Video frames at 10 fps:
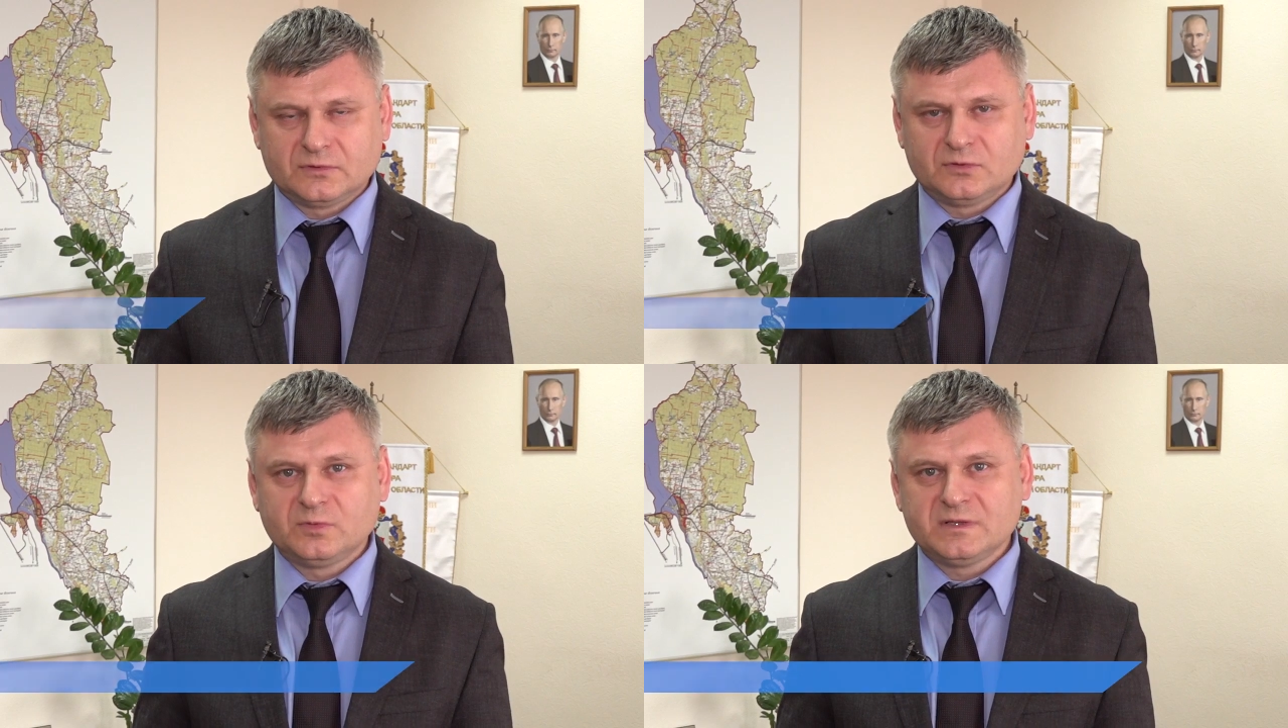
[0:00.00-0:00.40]

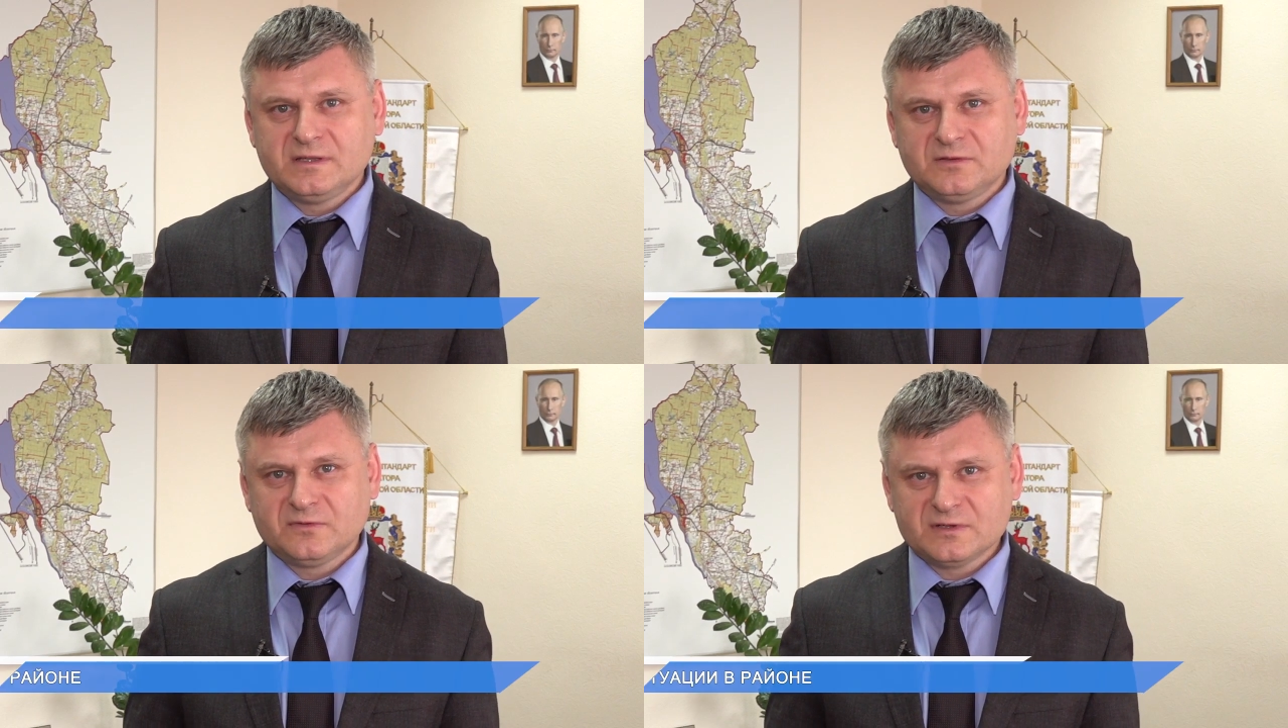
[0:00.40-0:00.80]
Добрый
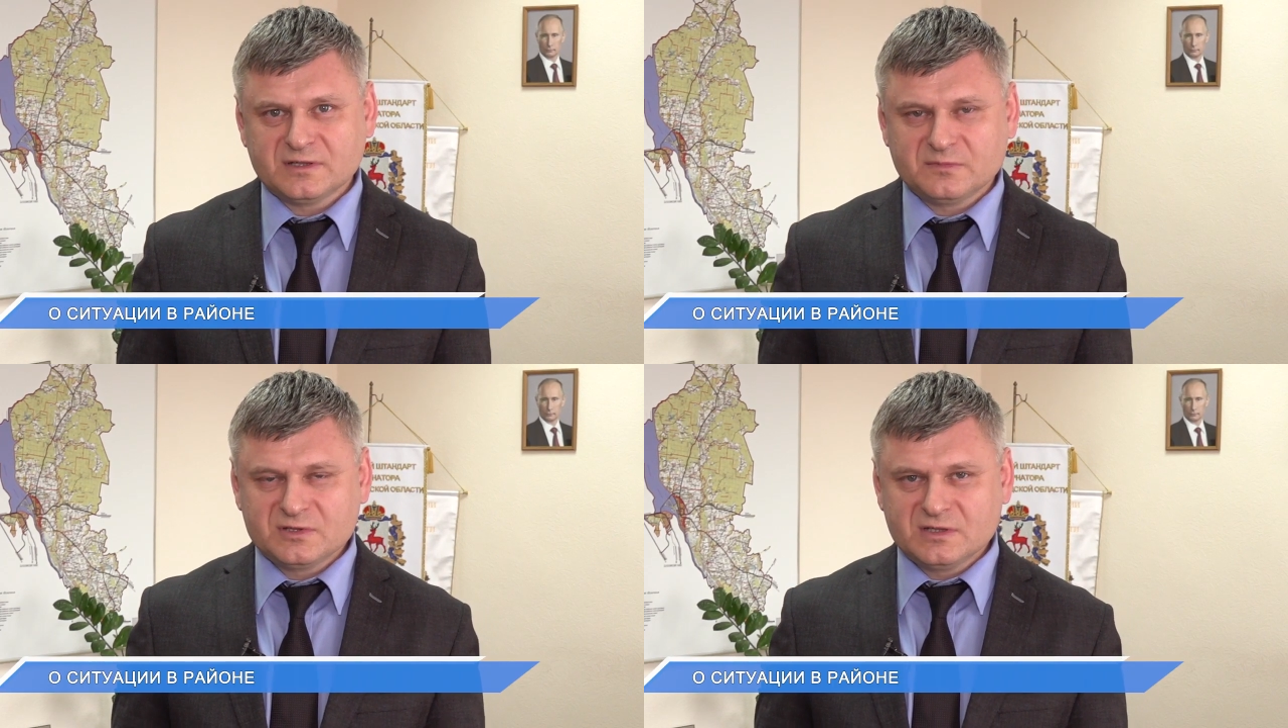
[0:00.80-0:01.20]
день,
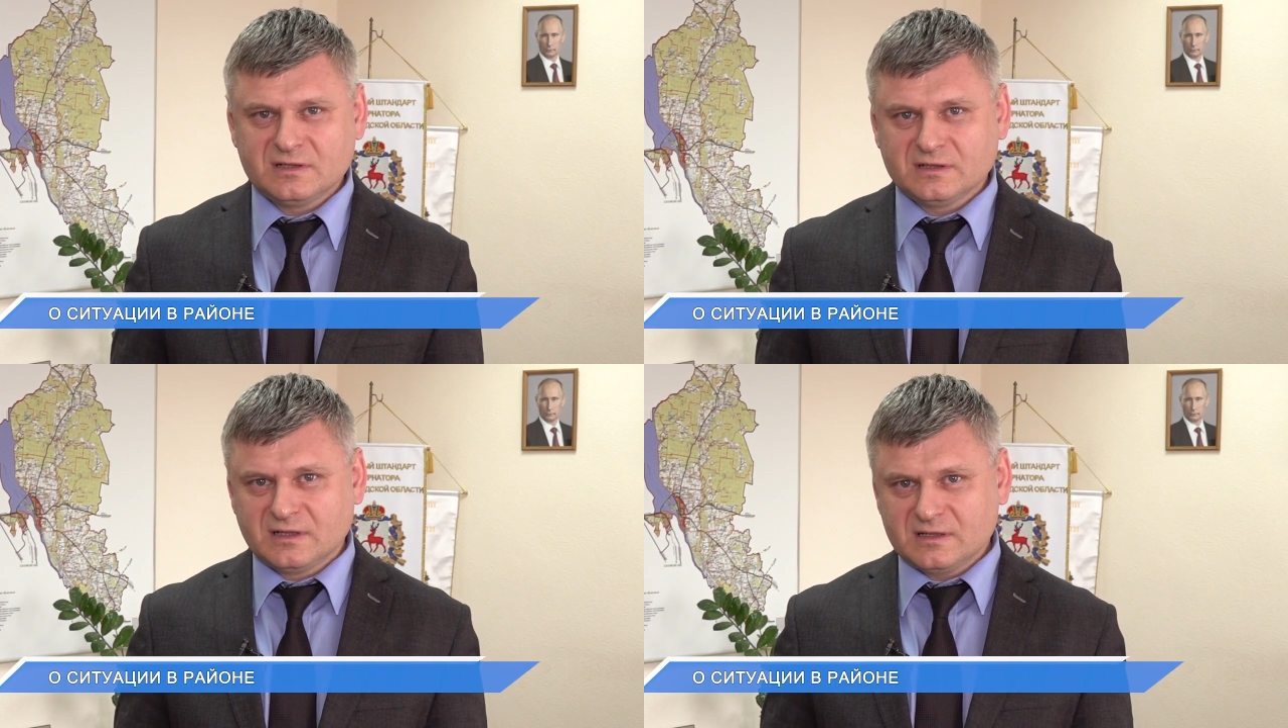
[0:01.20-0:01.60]
уважаемые
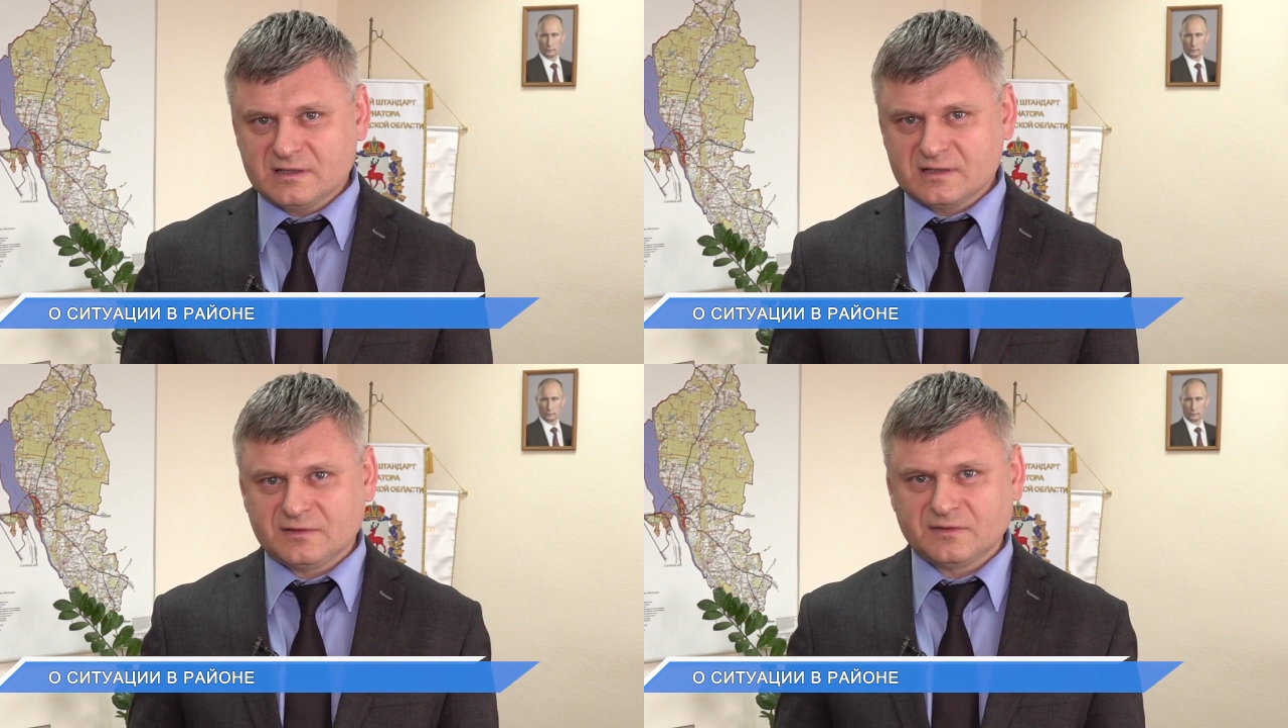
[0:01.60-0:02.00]
жители
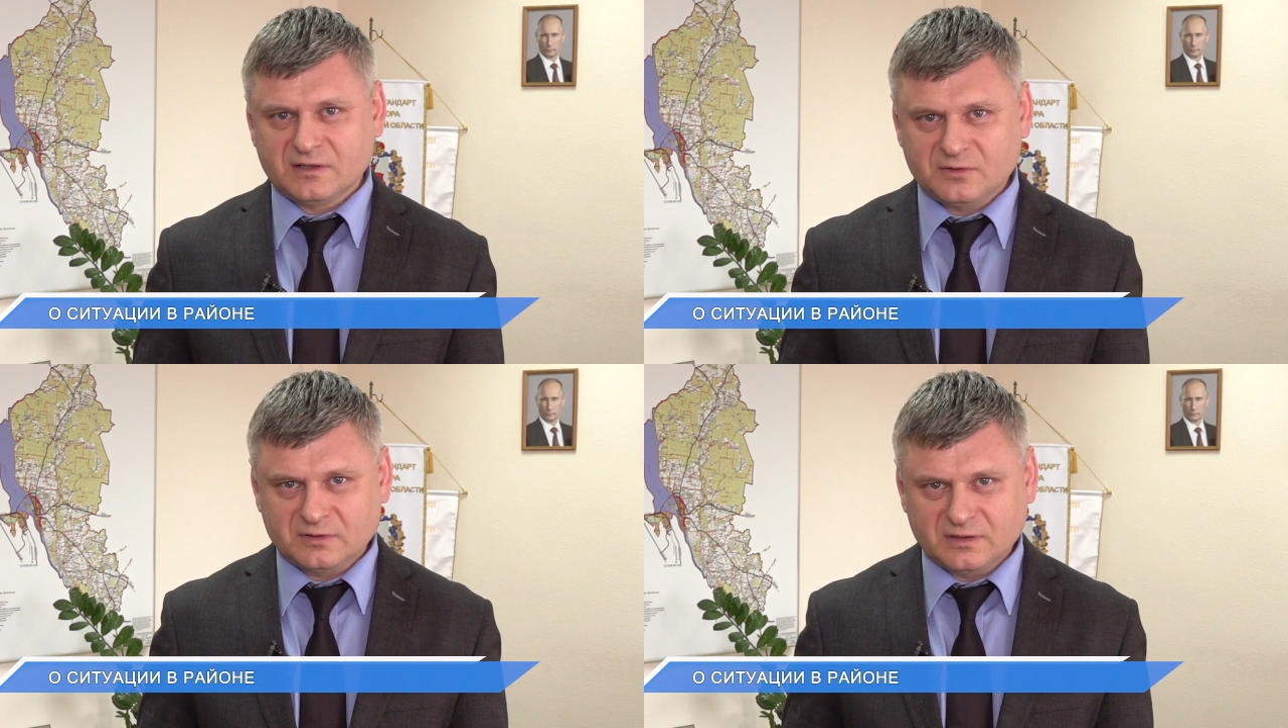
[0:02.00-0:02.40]
Городецкого
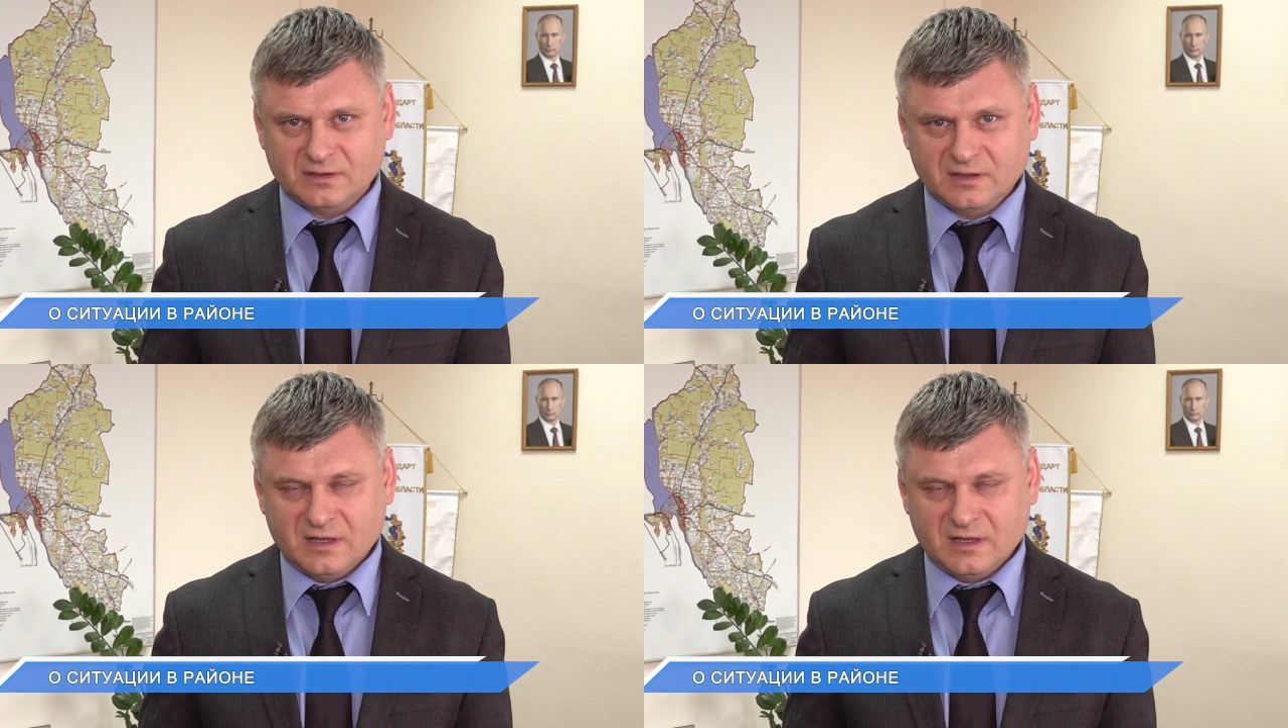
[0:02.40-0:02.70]
района.